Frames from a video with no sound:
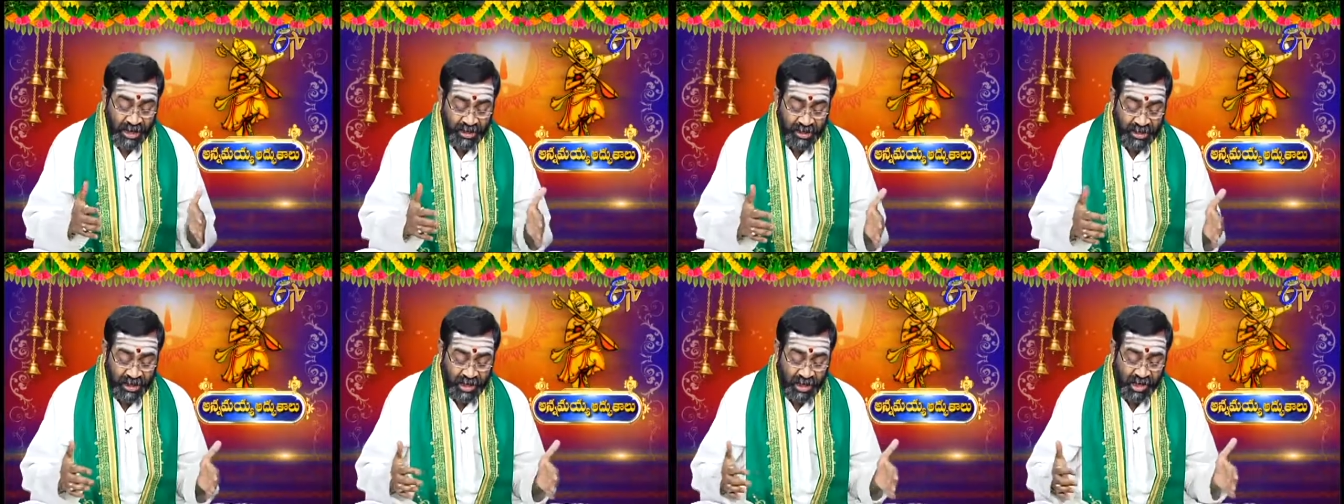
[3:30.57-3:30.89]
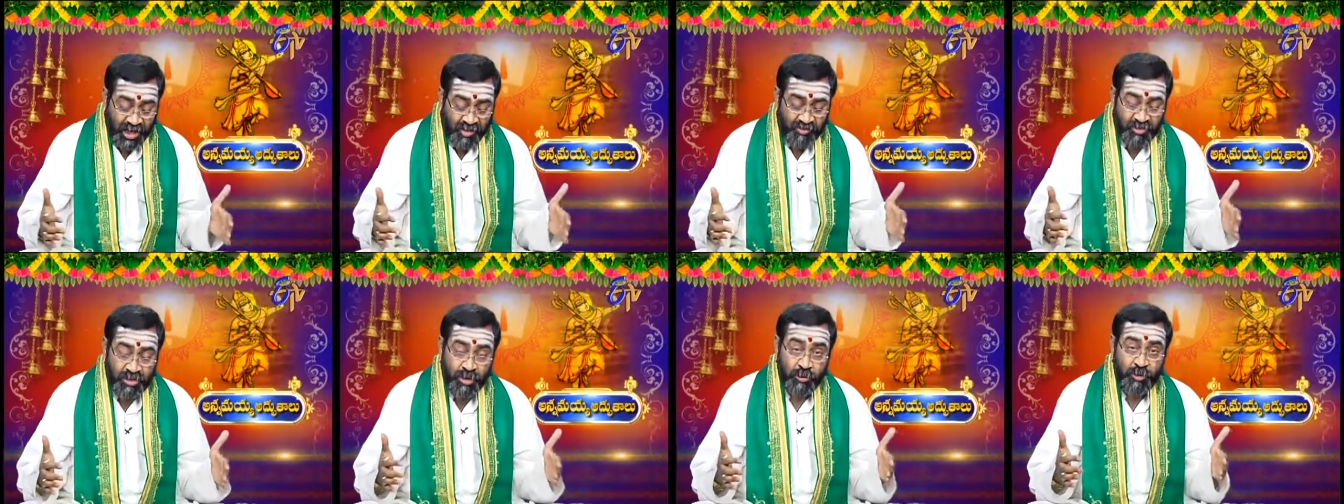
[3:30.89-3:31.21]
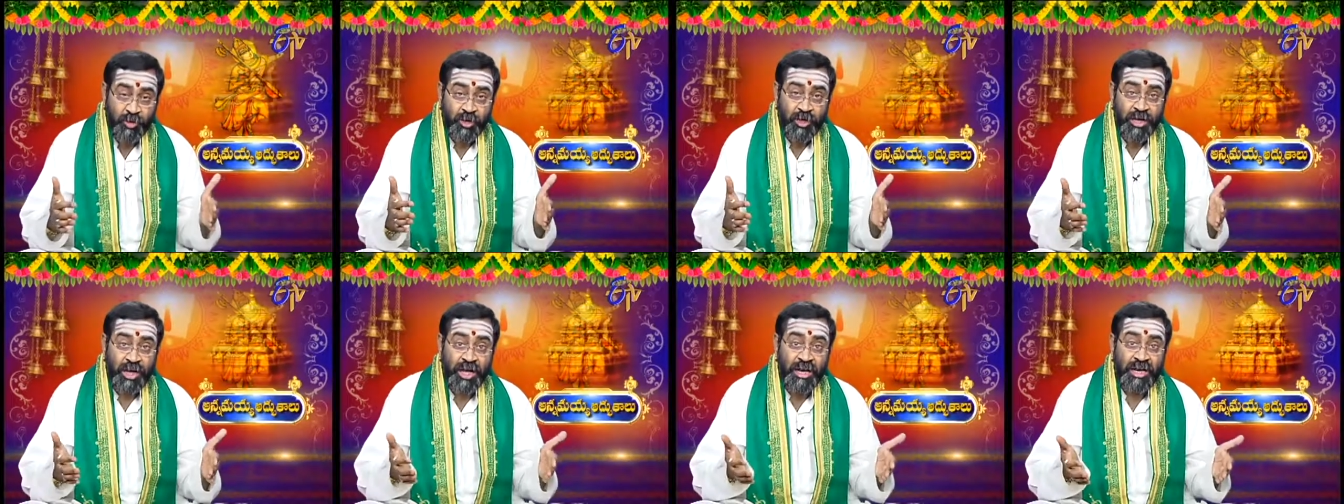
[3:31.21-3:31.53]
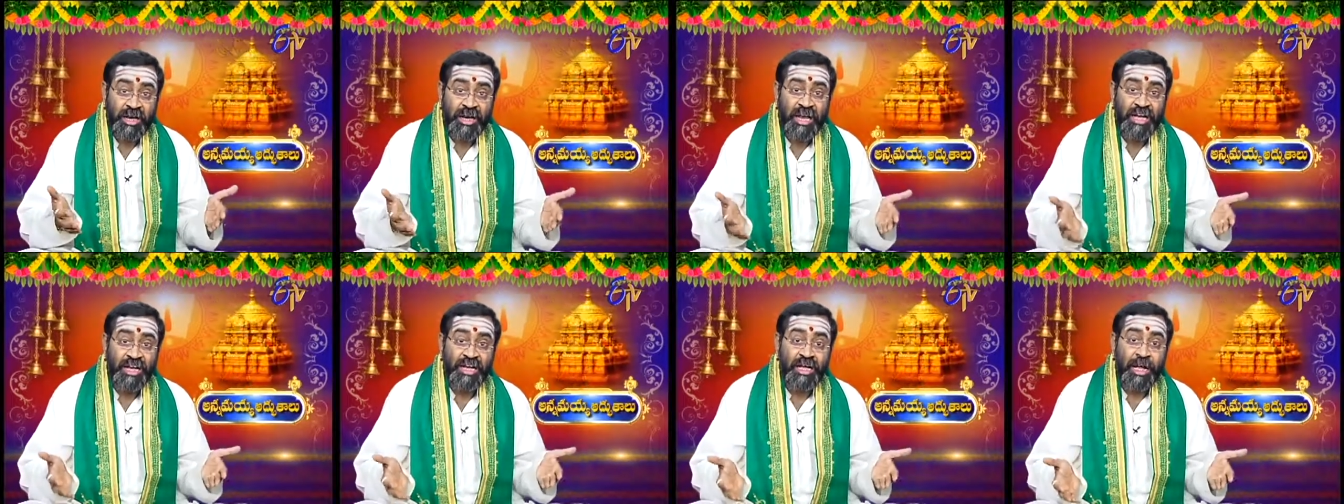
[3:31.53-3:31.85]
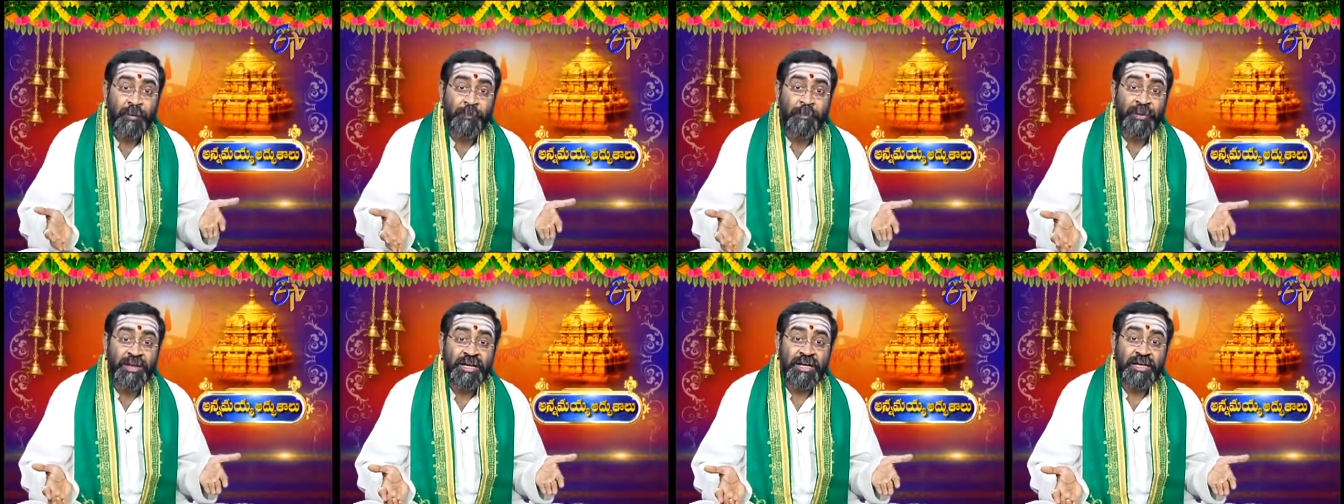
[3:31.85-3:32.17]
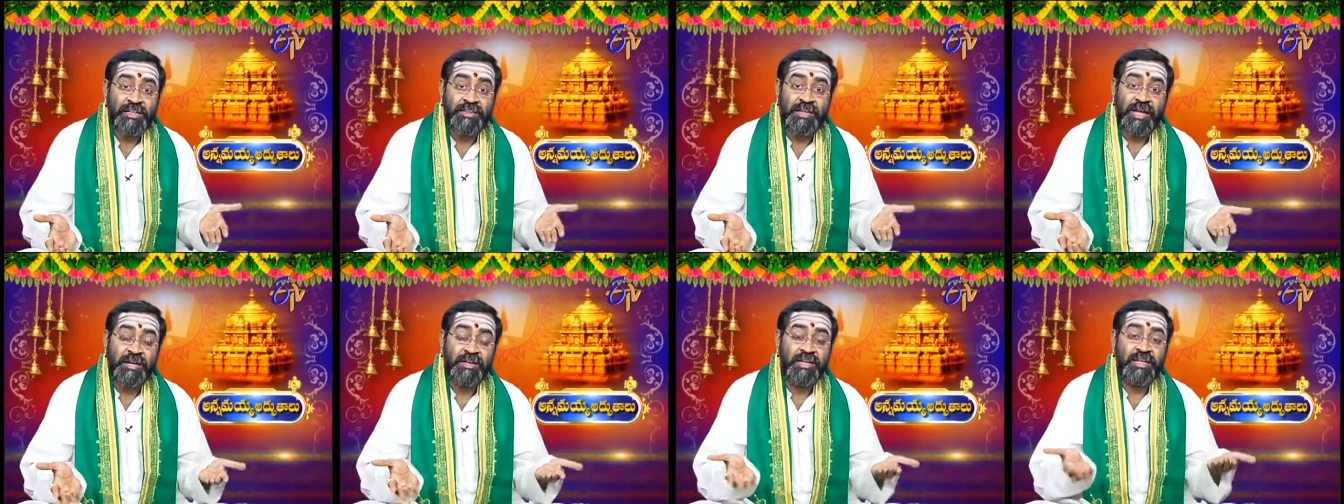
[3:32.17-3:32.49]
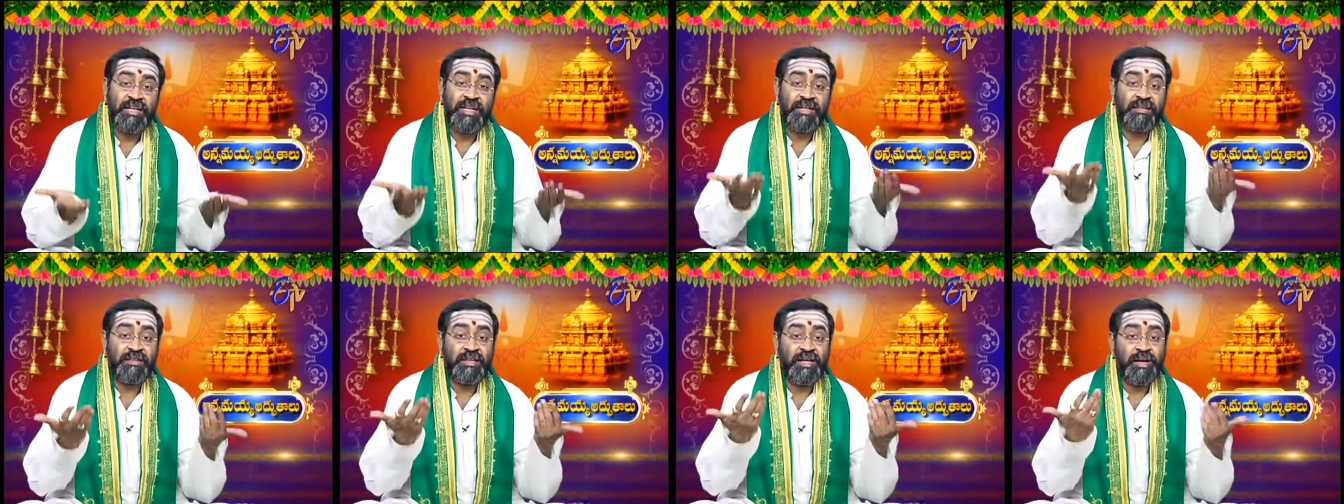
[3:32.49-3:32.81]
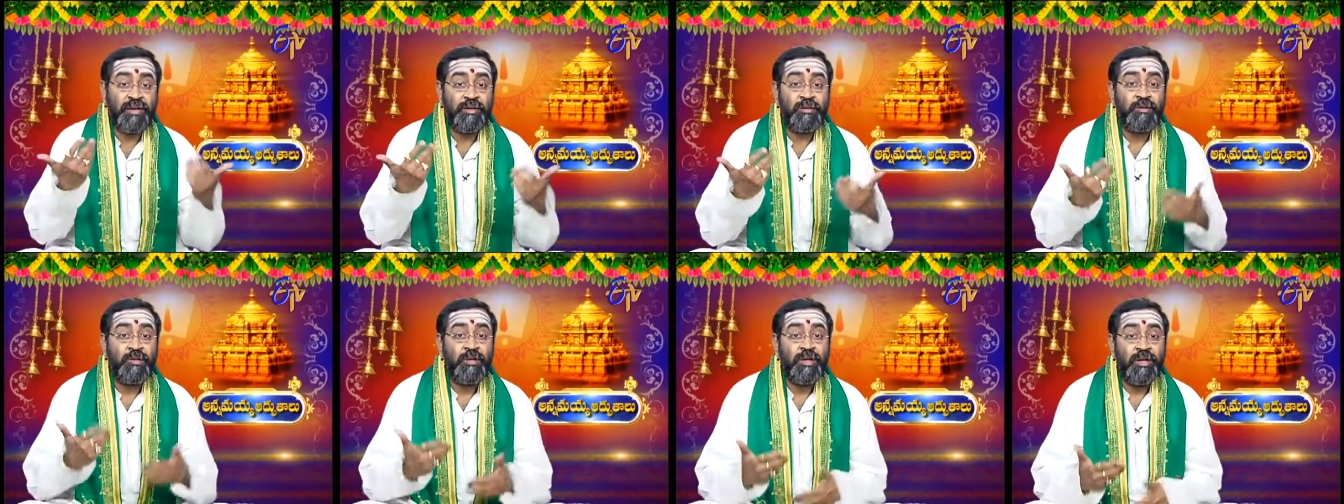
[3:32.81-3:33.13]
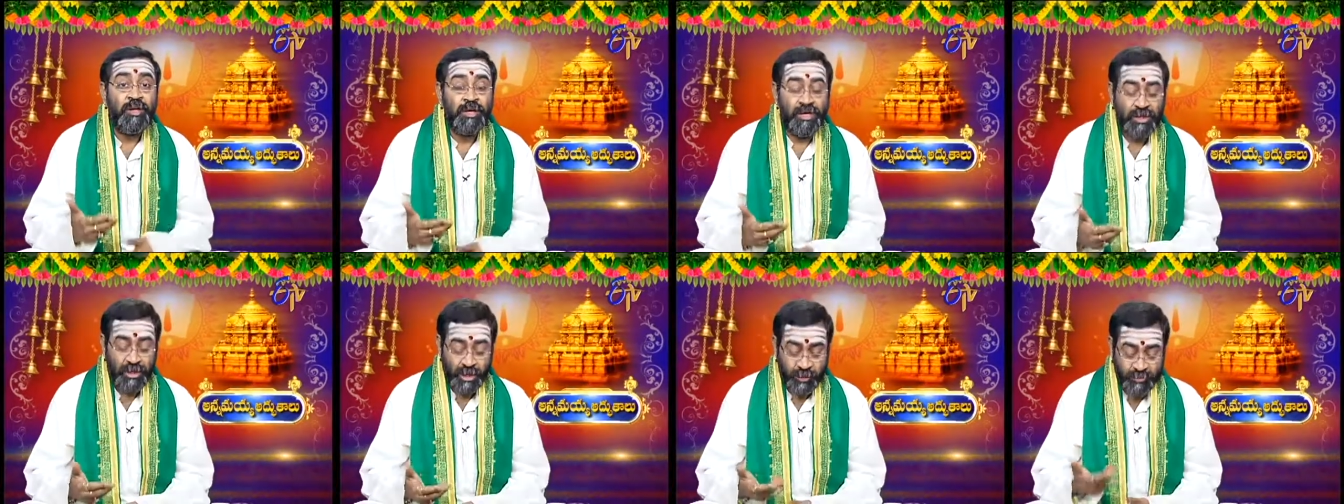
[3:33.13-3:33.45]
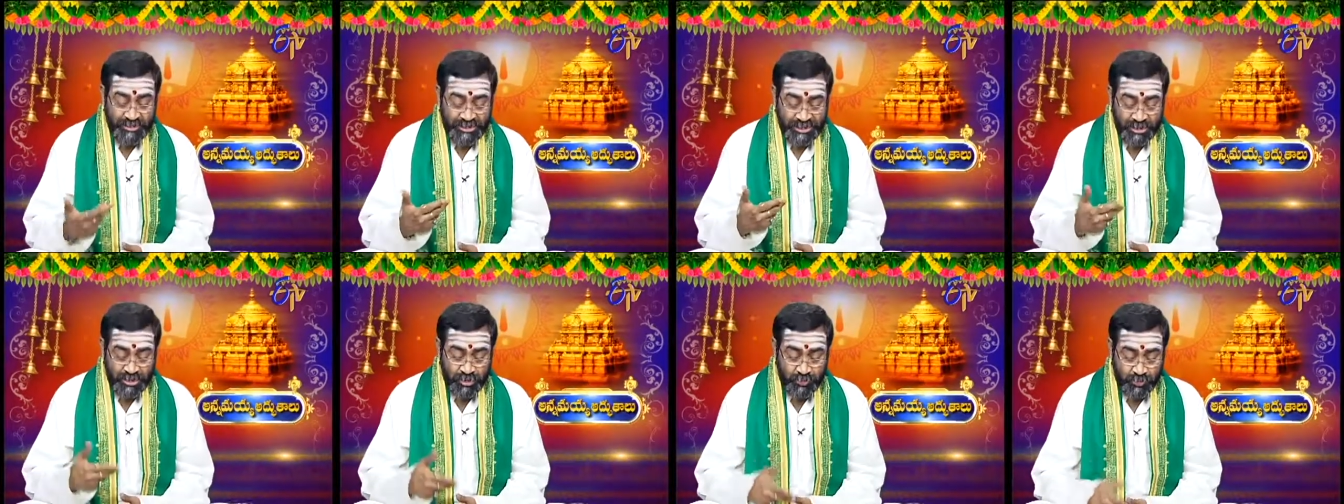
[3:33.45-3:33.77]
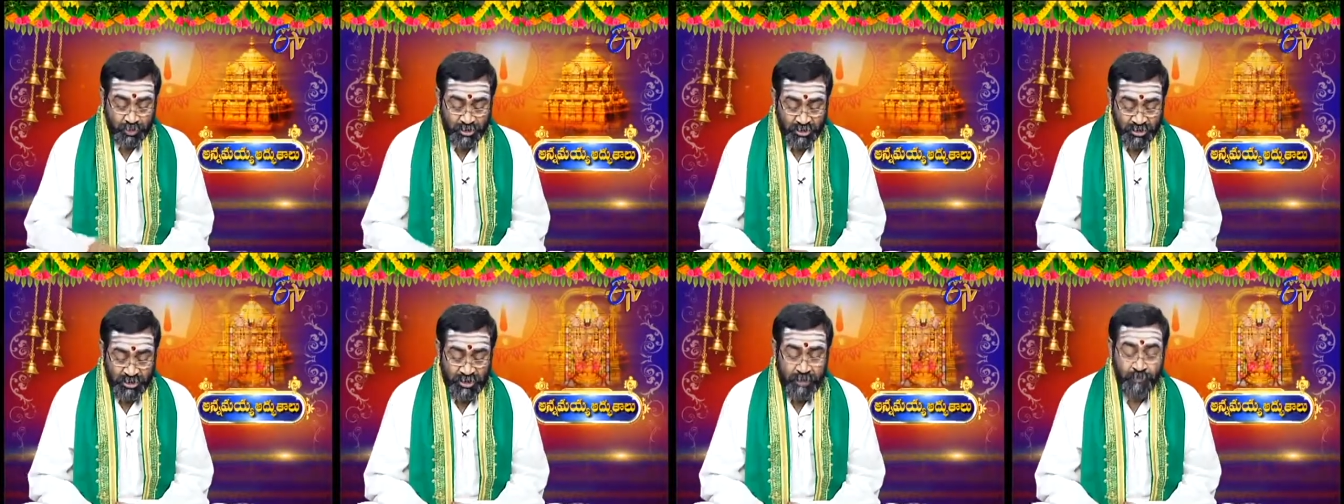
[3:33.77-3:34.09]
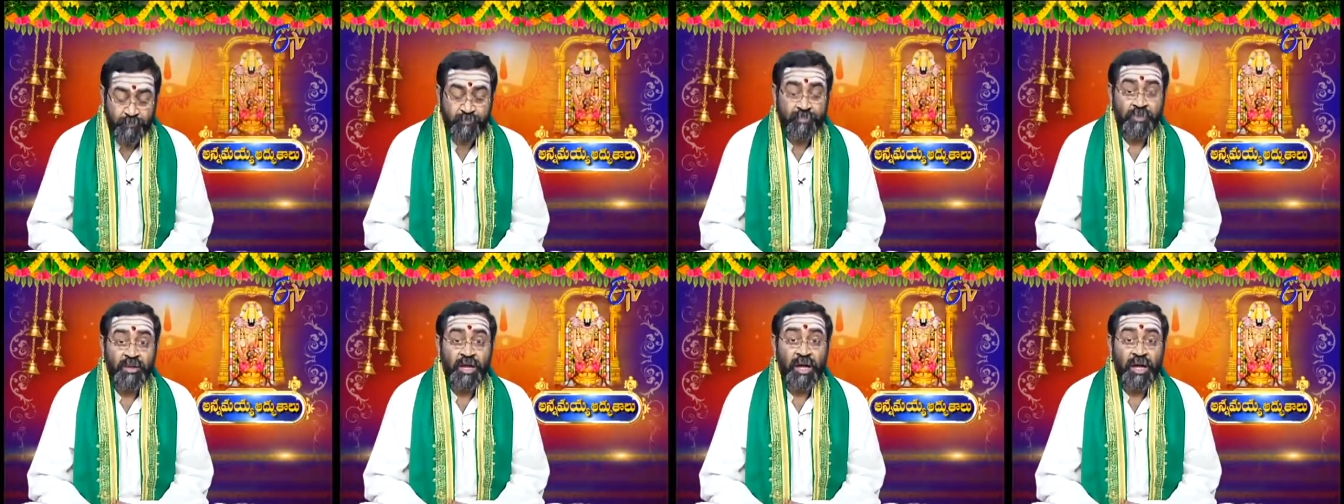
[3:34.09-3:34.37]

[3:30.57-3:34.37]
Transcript: అనేక విధములుగా లంకపైకి దండి ఎత్తాడు రామచంద్రమూర్తి